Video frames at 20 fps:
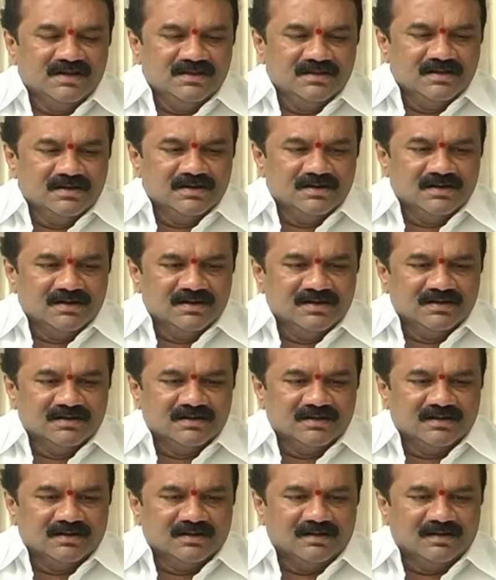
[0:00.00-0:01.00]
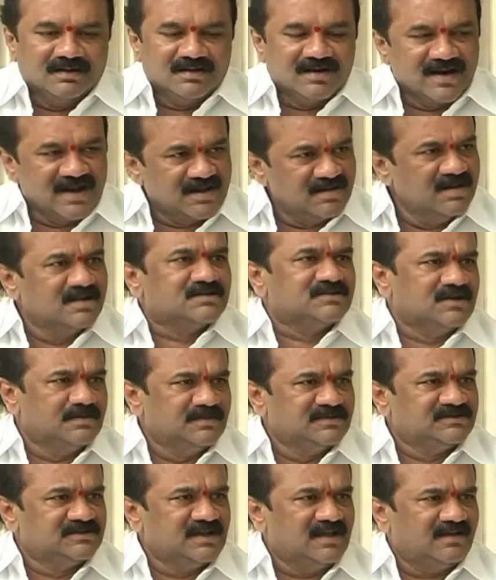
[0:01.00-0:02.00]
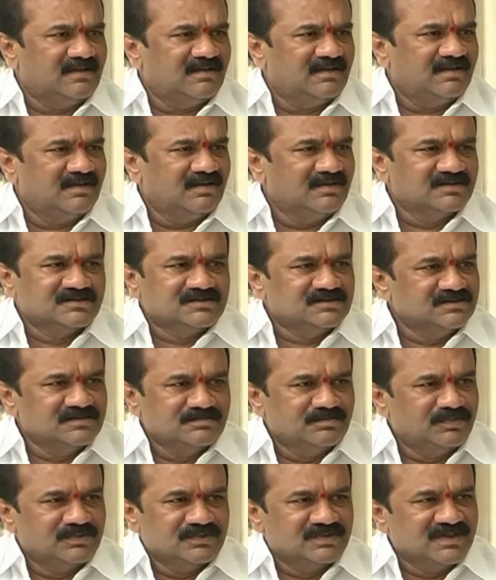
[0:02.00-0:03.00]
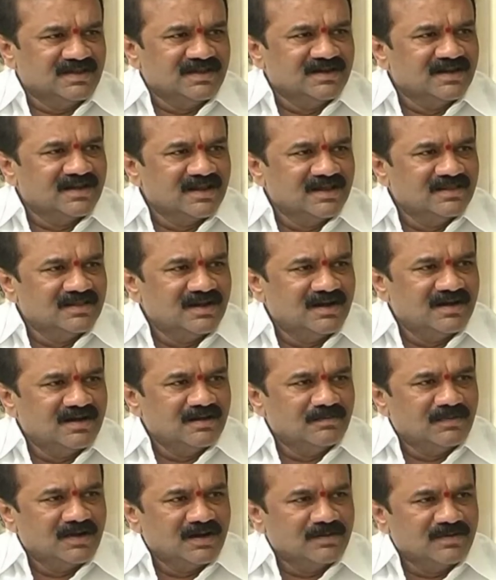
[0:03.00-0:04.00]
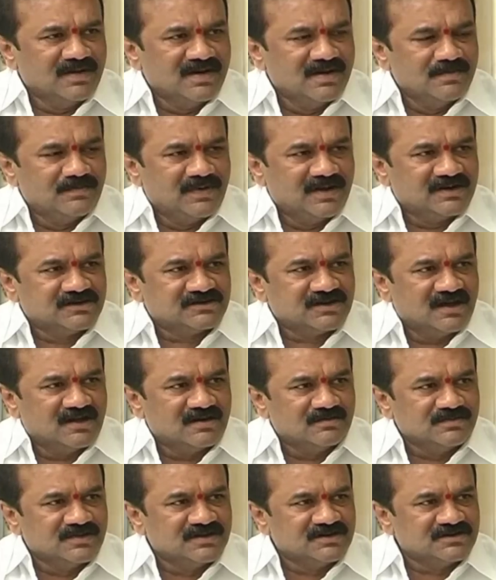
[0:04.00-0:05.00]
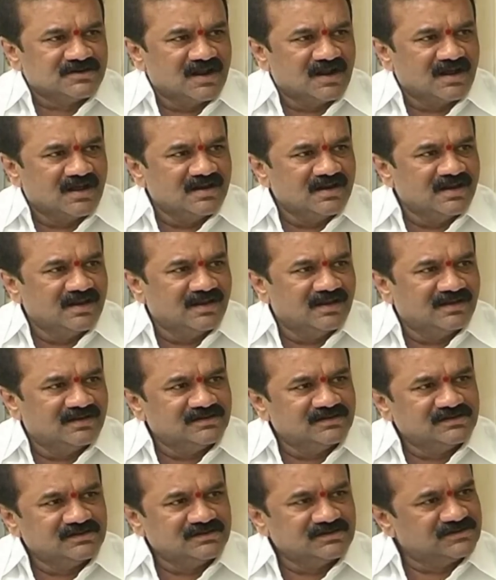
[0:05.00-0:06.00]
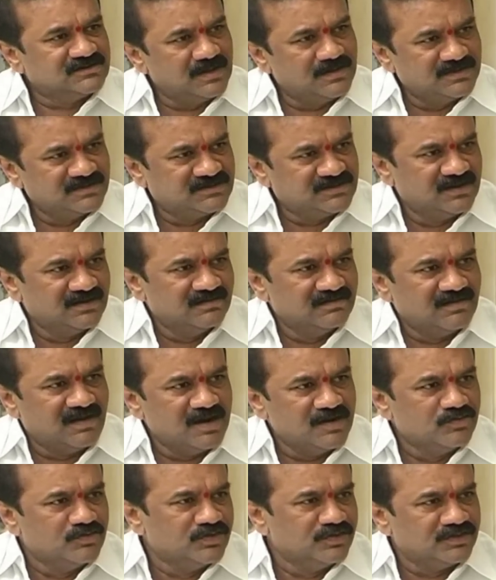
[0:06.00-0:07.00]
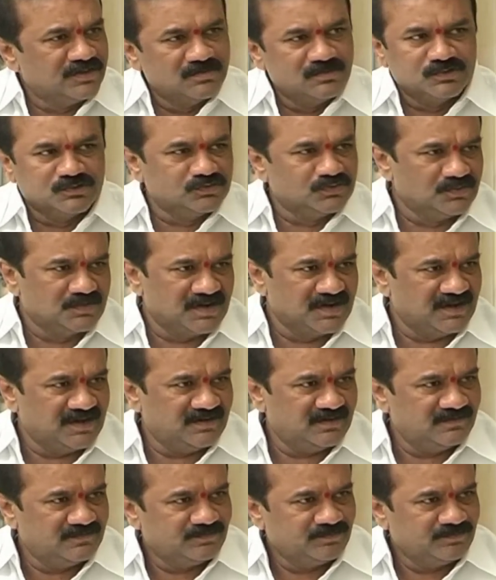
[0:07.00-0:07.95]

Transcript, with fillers: ఇది రెగ్యులర్ సమస్య ఇప్పుడు దీనికి ఏంటంటే మనం ఎన్ని పరిష్కారం చేసినా కానీ సమస్యలు అనునిత్యం వస్తుంటాయి